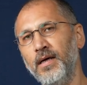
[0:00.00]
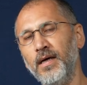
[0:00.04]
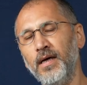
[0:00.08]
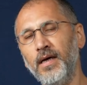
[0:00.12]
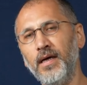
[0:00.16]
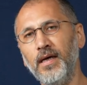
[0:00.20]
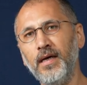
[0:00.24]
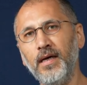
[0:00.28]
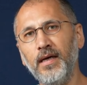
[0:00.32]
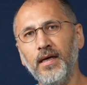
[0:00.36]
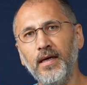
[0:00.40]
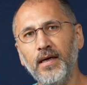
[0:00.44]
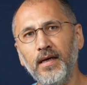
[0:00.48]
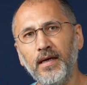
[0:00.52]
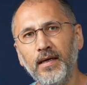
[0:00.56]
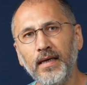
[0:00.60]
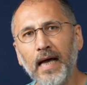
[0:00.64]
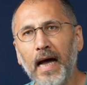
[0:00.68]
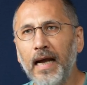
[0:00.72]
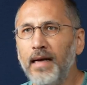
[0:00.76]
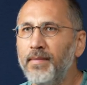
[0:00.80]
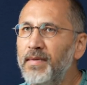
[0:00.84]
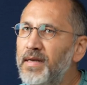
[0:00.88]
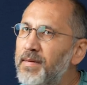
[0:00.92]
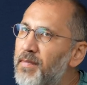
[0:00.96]
Ee,
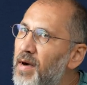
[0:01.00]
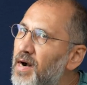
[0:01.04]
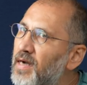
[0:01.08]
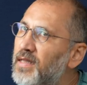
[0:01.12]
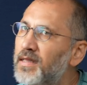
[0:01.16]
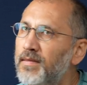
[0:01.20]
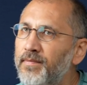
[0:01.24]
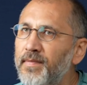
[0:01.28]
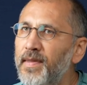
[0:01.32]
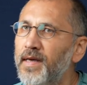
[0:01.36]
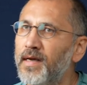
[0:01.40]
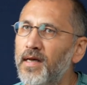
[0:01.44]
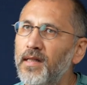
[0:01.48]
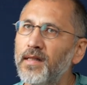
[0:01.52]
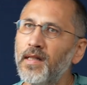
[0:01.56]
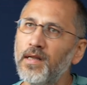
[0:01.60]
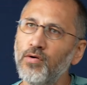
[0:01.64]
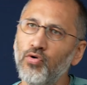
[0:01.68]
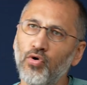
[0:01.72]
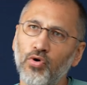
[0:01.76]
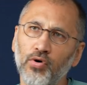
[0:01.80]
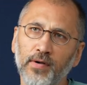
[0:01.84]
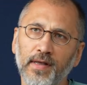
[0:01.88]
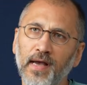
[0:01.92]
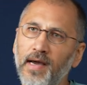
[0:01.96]
yani benim aklımda kalan
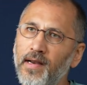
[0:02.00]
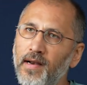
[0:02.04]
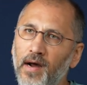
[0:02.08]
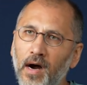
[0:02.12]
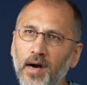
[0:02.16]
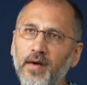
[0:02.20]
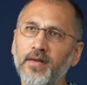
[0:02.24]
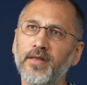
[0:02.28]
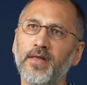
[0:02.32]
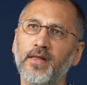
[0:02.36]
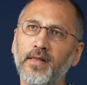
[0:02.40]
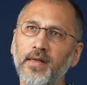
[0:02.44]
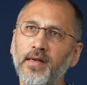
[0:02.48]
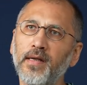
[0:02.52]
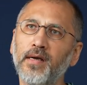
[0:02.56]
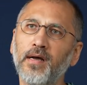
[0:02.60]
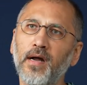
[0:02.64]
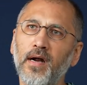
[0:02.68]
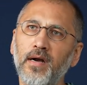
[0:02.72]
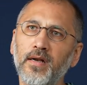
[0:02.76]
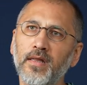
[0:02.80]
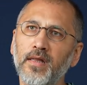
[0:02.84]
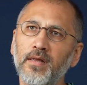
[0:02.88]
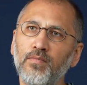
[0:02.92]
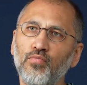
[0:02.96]
o. Yani harçlara
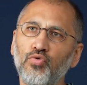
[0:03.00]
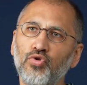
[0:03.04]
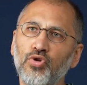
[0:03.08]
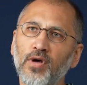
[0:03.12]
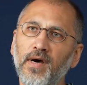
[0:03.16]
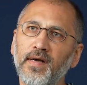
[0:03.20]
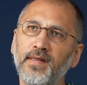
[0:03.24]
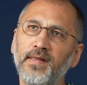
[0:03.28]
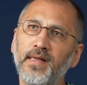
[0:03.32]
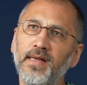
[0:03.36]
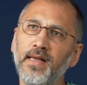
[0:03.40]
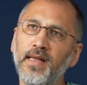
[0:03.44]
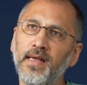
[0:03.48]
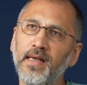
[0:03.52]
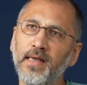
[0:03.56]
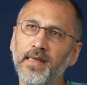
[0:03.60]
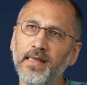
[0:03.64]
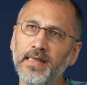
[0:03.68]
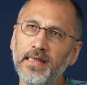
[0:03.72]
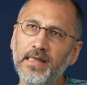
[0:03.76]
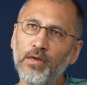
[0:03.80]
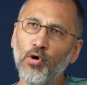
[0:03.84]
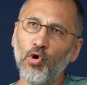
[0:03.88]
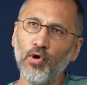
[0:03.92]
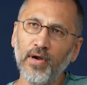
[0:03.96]
karşı mücadele
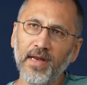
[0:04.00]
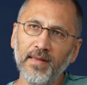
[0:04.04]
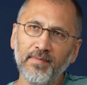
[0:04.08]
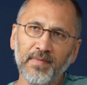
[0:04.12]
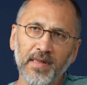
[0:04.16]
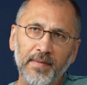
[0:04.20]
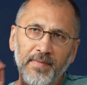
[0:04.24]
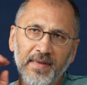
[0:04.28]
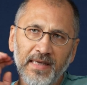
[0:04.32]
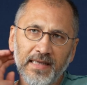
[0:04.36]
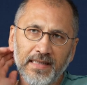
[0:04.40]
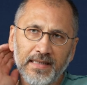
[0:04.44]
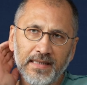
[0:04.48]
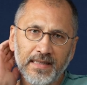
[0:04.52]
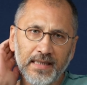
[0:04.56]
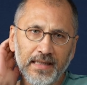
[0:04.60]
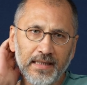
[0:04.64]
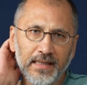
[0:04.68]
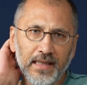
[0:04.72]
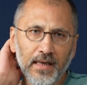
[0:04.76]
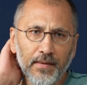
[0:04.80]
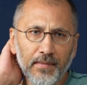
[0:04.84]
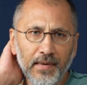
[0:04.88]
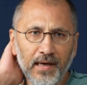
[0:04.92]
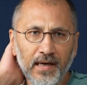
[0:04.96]
önemli bir
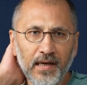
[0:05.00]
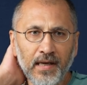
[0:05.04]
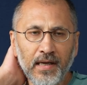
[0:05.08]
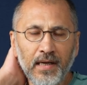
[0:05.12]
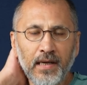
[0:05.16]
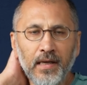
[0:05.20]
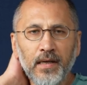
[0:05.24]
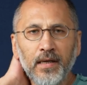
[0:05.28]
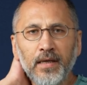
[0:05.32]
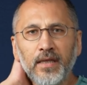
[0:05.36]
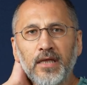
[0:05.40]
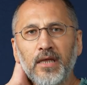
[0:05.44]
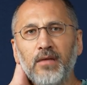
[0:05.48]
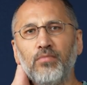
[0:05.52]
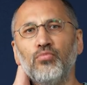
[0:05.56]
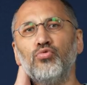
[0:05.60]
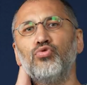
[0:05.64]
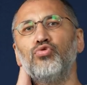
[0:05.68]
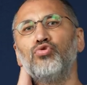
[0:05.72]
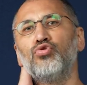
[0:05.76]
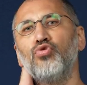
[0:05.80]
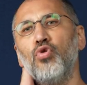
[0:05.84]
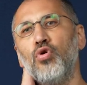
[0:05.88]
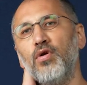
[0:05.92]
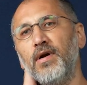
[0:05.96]
itkiydi ama Şimdi
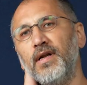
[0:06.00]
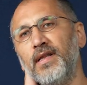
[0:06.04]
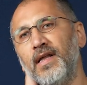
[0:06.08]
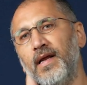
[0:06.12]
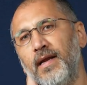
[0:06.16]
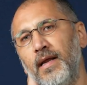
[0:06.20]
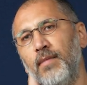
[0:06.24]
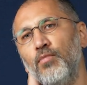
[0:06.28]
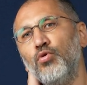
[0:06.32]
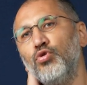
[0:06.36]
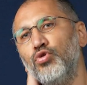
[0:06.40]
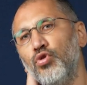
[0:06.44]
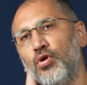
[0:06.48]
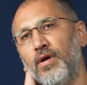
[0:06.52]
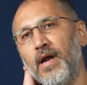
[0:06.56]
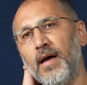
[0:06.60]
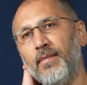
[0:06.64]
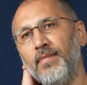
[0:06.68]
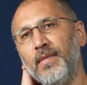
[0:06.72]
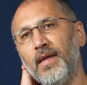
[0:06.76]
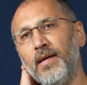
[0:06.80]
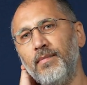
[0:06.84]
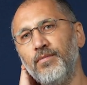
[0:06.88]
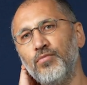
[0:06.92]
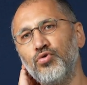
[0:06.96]
sonradan hem o
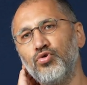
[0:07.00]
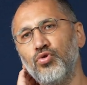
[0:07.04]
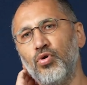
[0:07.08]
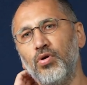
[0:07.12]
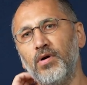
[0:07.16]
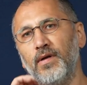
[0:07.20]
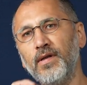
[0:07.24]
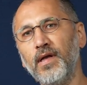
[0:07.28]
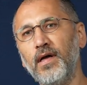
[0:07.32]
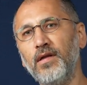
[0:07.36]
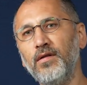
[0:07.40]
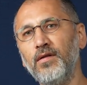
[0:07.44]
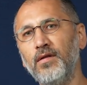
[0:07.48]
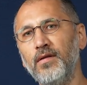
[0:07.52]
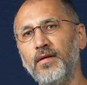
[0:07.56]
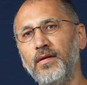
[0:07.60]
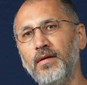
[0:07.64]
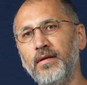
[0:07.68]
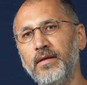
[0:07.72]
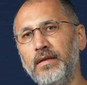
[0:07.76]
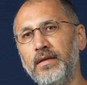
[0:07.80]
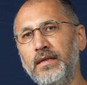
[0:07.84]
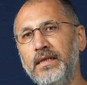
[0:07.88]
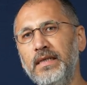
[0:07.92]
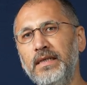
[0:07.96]
dönemde hem sonradan
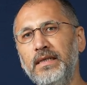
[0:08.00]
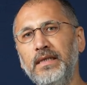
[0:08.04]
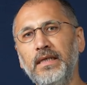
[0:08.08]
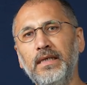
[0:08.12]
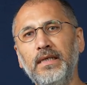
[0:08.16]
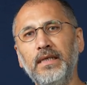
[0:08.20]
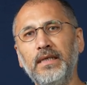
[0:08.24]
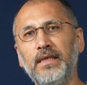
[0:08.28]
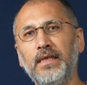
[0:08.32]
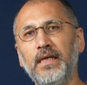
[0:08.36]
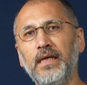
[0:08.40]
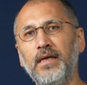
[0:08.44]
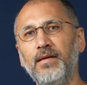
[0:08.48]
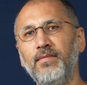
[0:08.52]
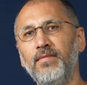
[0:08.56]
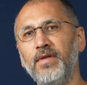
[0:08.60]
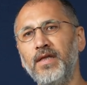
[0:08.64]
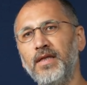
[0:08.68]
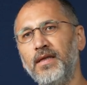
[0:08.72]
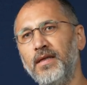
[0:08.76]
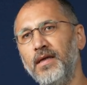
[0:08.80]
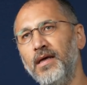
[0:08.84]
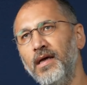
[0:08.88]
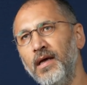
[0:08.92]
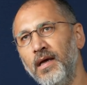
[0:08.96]
dinlediklerim dedim
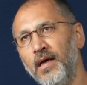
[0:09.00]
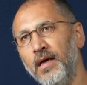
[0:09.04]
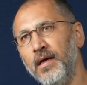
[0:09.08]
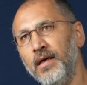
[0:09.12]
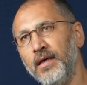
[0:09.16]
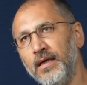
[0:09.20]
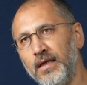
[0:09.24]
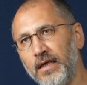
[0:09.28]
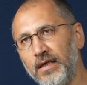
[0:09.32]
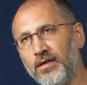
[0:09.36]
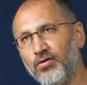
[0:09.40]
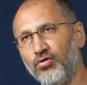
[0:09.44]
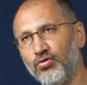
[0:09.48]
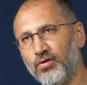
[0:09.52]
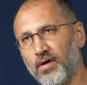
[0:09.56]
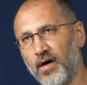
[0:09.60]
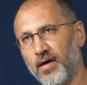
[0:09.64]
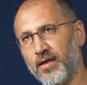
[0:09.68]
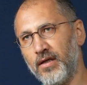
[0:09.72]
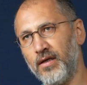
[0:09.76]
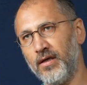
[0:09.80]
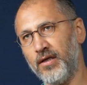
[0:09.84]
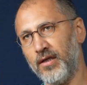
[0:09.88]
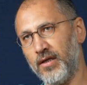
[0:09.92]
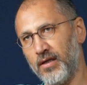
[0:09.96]
işte
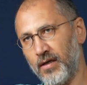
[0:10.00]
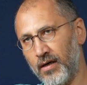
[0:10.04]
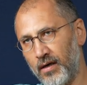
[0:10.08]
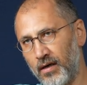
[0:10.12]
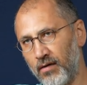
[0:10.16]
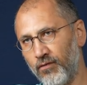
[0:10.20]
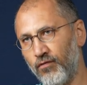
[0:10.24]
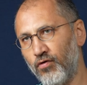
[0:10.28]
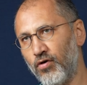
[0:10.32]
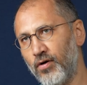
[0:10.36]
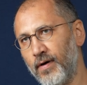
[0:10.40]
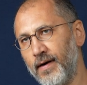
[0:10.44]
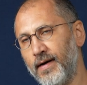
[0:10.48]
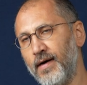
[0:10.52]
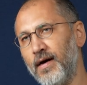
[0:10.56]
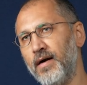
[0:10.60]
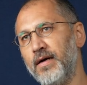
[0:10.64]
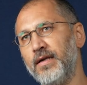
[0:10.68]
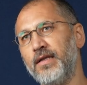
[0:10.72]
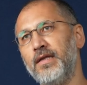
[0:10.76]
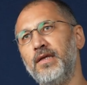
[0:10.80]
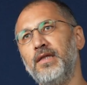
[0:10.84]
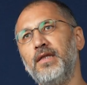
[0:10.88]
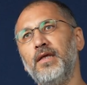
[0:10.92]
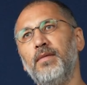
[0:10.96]
İTÜTAŞ işte Anafora
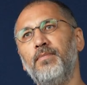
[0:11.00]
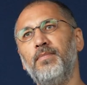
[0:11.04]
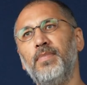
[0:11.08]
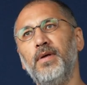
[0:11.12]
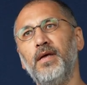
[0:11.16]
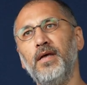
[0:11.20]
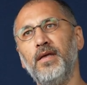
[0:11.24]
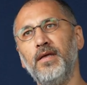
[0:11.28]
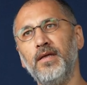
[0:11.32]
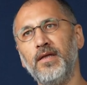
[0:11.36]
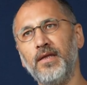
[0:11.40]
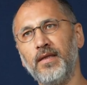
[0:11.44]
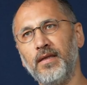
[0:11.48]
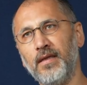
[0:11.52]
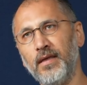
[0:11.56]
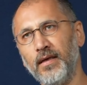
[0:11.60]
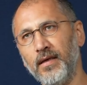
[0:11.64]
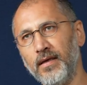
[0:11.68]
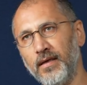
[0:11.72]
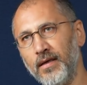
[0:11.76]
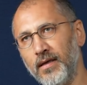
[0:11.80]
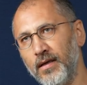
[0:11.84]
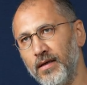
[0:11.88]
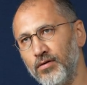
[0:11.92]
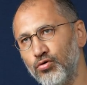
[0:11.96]
Karşı Cephe
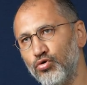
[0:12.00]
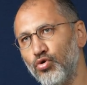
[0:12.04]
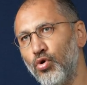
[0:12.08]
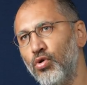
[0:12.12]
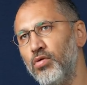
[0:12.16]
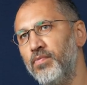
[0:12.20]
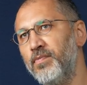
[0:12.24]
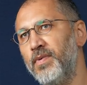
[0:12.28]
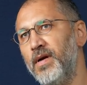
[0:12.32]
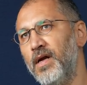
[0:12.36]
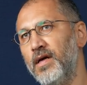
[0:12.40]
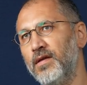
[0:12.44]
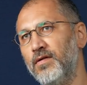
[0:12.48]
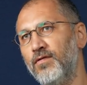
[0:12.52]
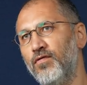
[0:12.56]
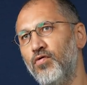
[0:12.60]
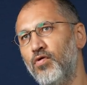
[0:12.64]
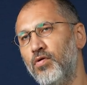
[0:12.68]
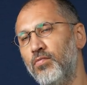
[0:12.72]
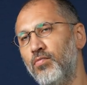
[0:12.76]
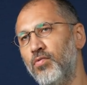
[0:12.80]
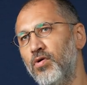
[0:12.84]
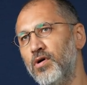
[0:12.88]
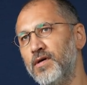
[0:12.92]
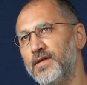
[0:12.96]
işte e, Sol
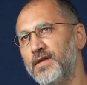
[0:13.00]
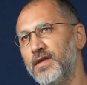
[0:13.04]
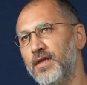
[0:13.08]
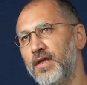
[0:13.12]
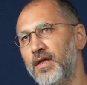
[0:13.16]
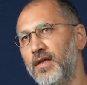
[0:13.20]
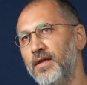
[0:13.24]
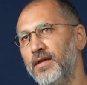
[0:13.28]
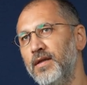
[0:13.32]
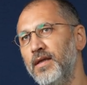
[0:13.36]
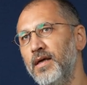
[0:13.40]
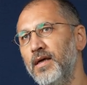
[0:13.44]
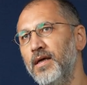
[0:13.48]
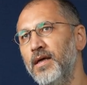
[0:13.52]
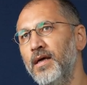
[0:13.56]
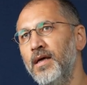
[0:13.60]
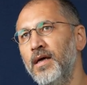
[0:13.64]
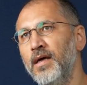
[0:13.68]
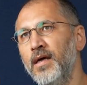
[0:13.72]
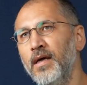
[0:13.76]
Platform Boğaz içinde.